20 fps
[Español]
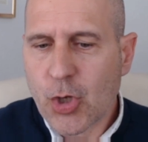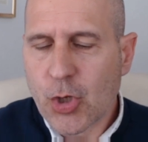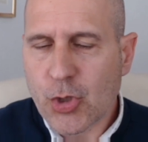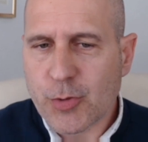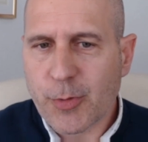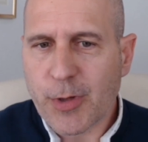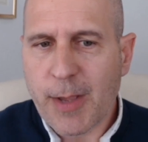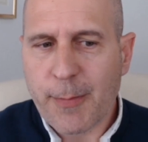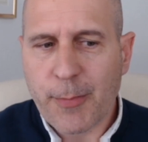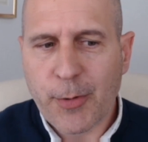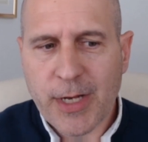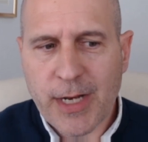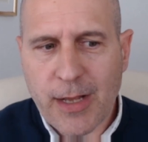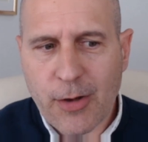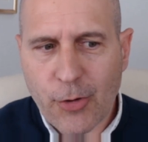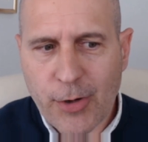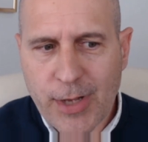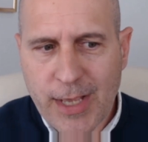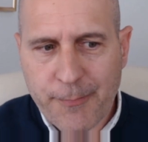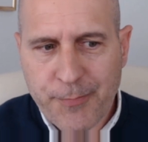Os voy a poner
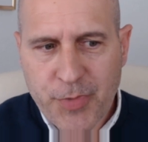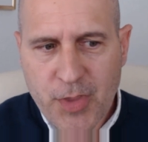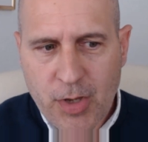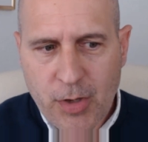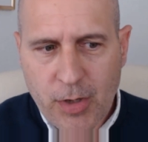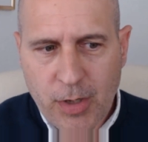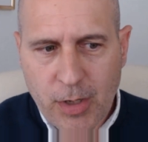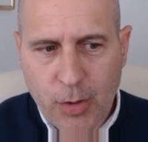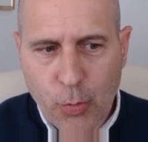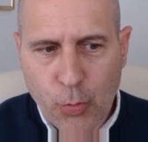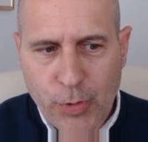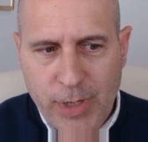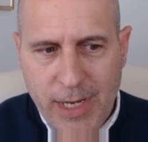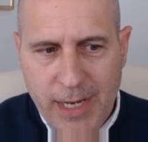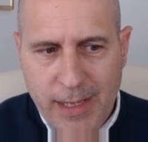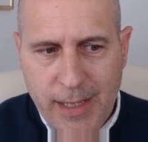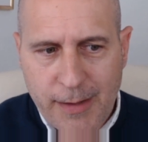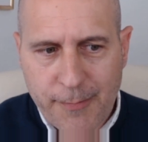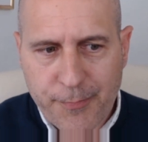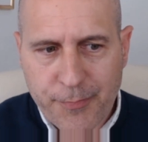ahora
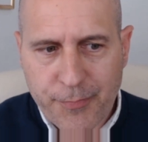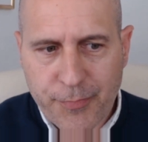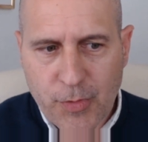una...